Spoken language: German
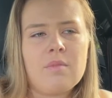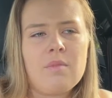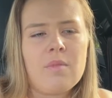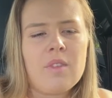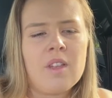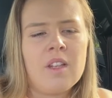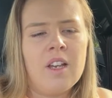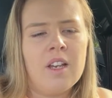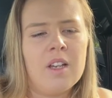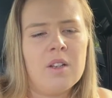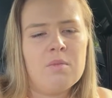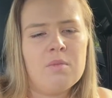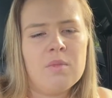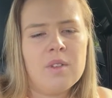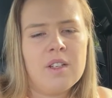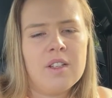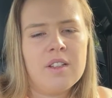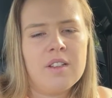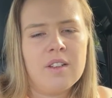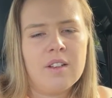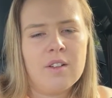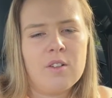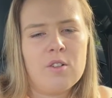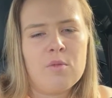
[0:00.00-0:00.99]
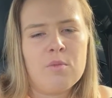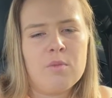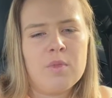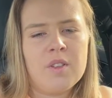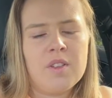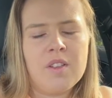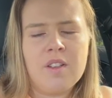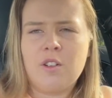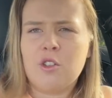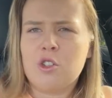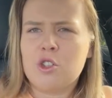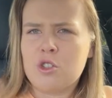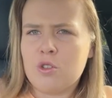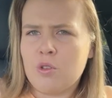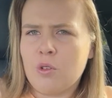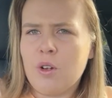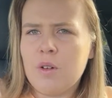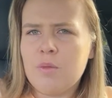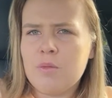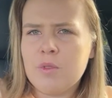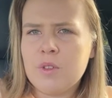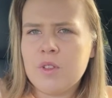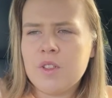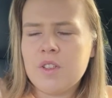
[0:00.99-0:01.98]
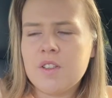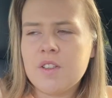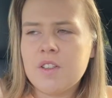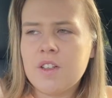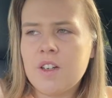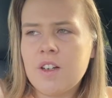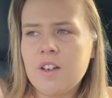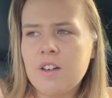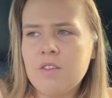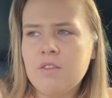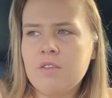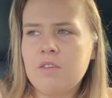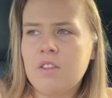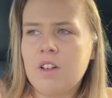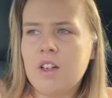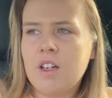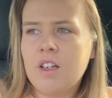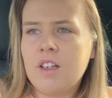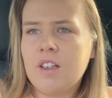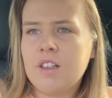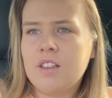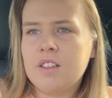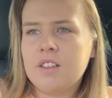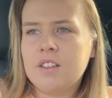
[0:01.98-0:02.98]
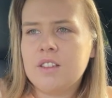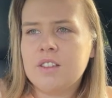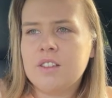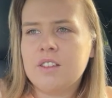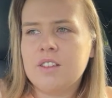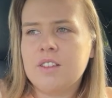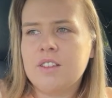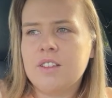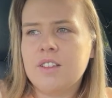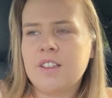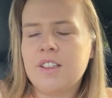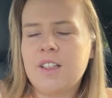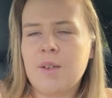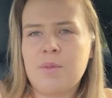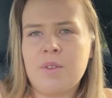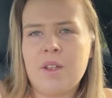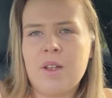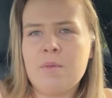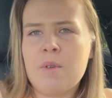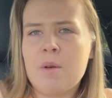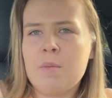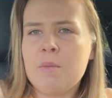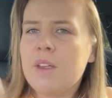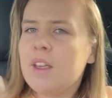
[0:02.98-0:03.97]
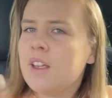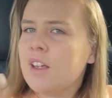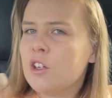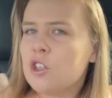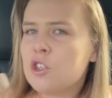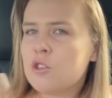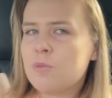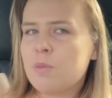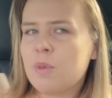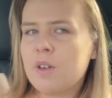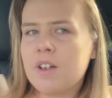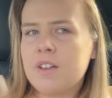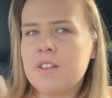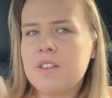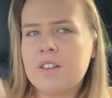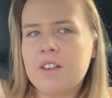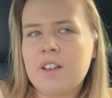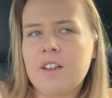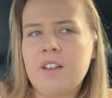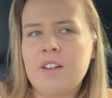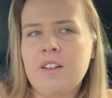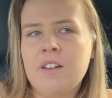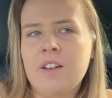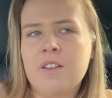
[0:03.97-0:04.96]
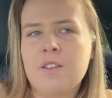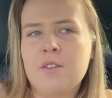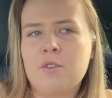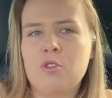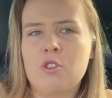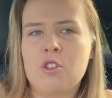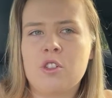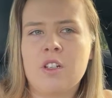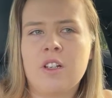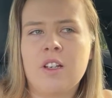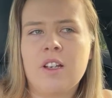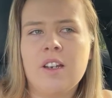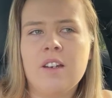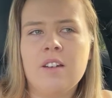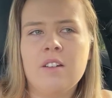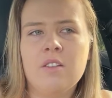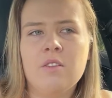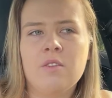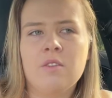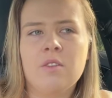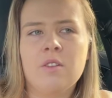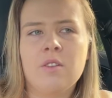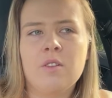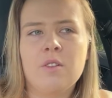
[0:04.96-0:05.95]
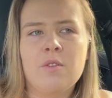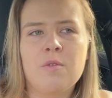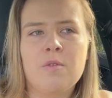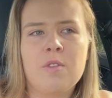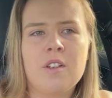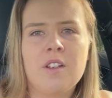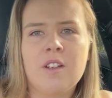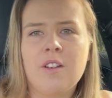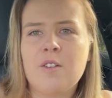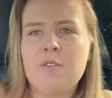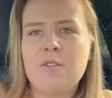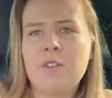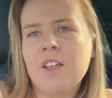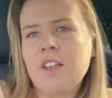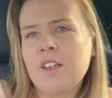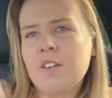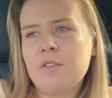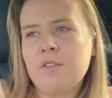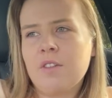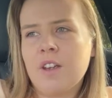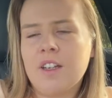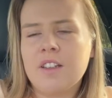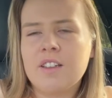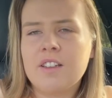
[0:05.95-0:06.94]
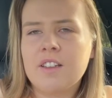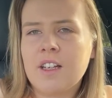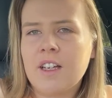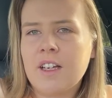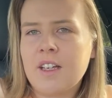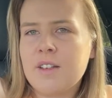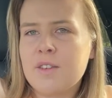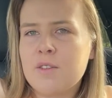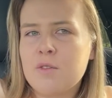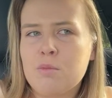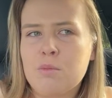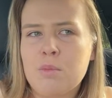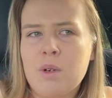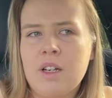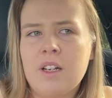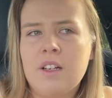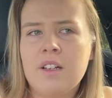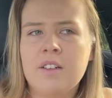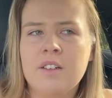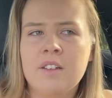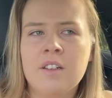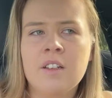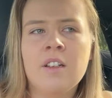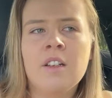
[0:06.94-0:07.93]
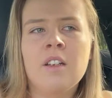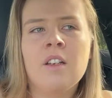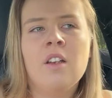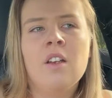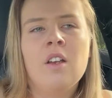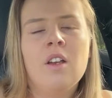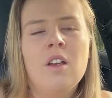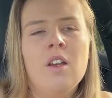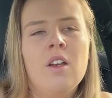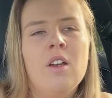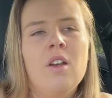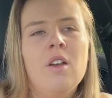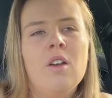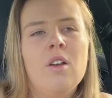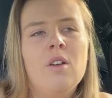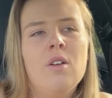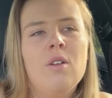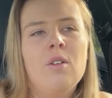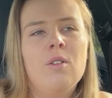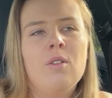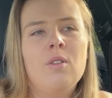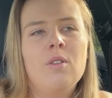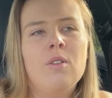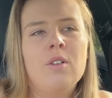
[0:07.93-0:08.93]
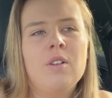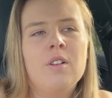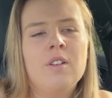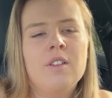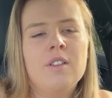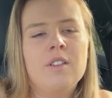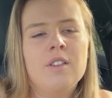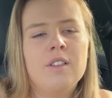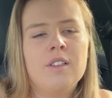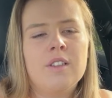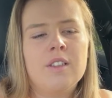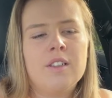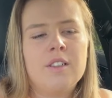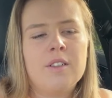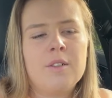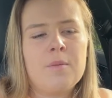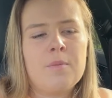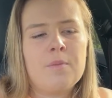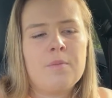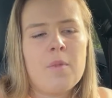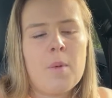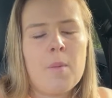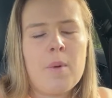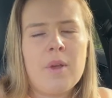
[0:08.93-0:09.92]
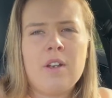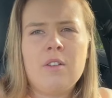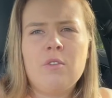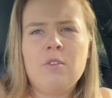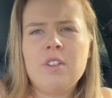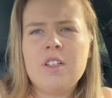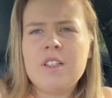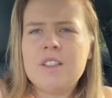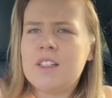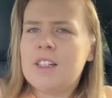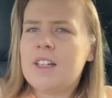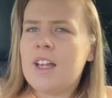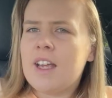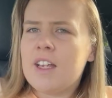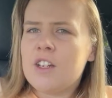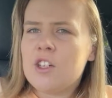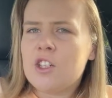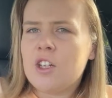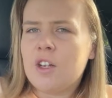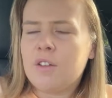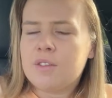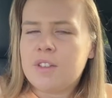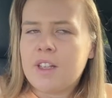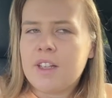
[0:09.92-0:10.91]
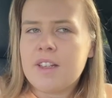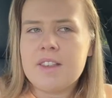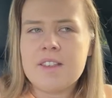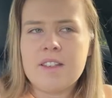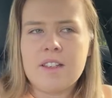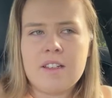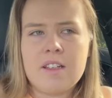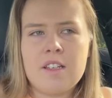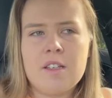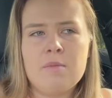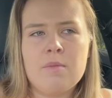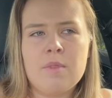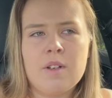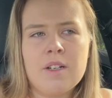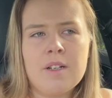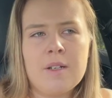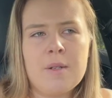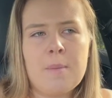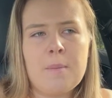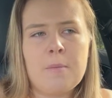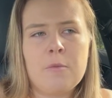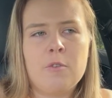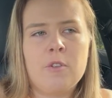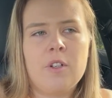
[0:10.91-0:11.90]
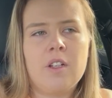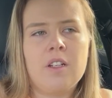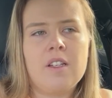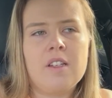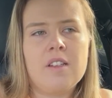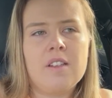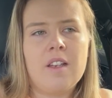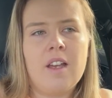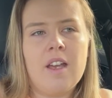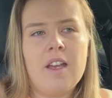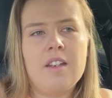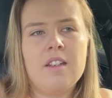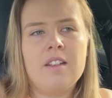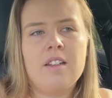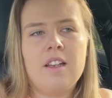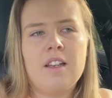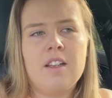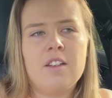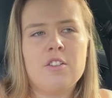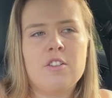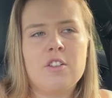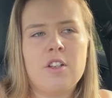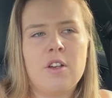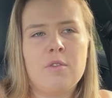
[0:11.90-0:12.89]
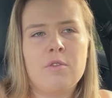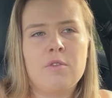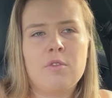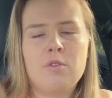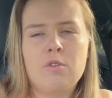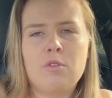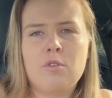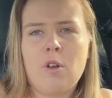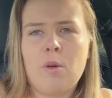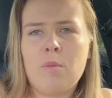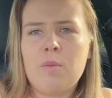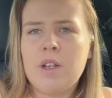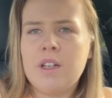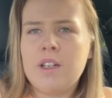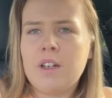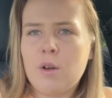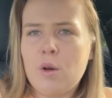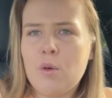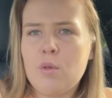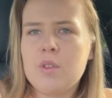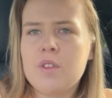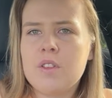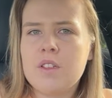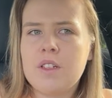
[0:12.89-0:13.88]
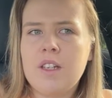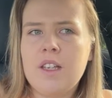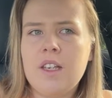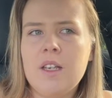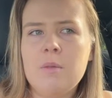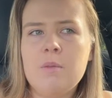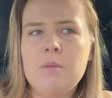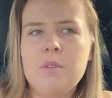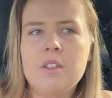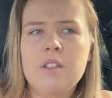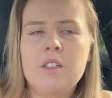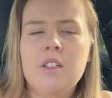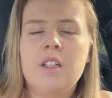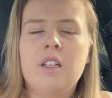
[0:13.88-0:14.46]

Hat mich auch ein bisschen gestört, muss ich sagen, weil äh, ich habe da immer mega Spaß dran, das zu schneiden und irgendwie da irgendwelche Effekte reinzuballern. Und ähm, wenn man nur diese Leidenschaft hat, sage ich mal, oder diese eine Leidenschaft komplett auslebt,